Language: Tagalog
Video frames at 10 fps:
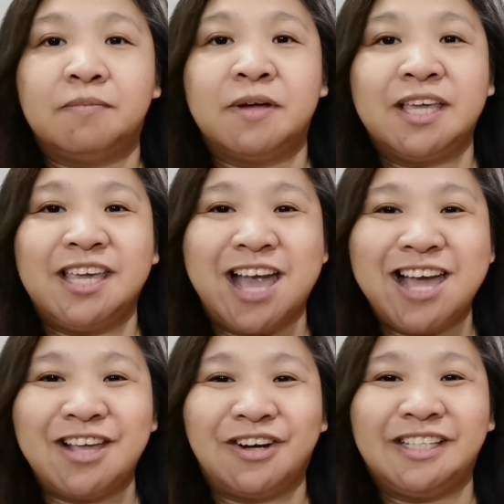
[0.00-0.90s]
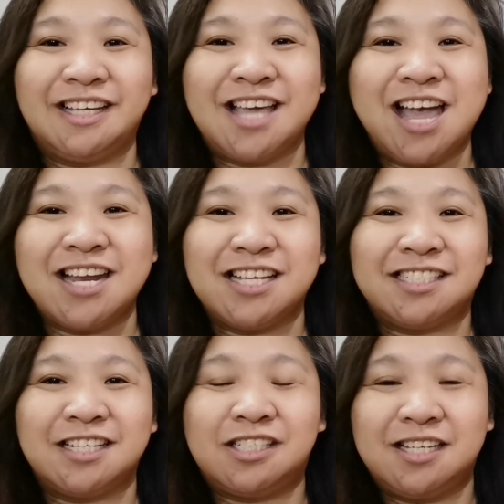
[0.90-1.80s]
mangyayari or nangyari
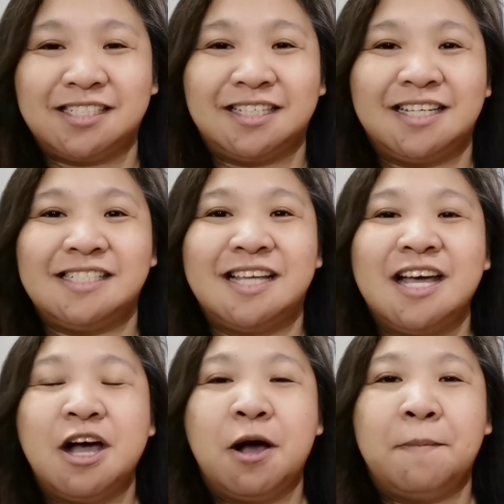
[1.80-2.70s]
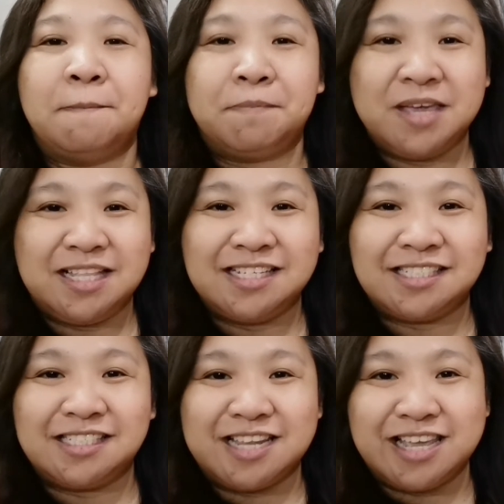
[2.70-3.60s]
sa Jesus
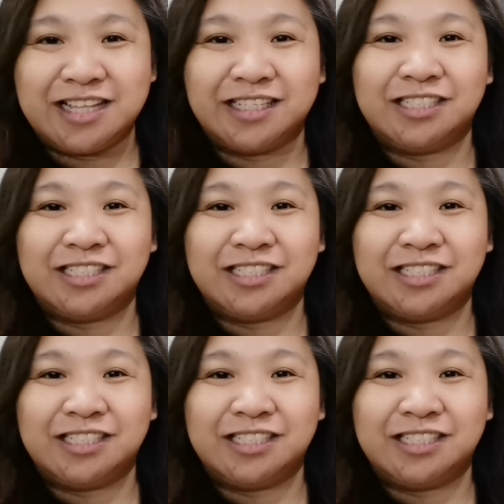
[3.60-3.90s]
Ministry.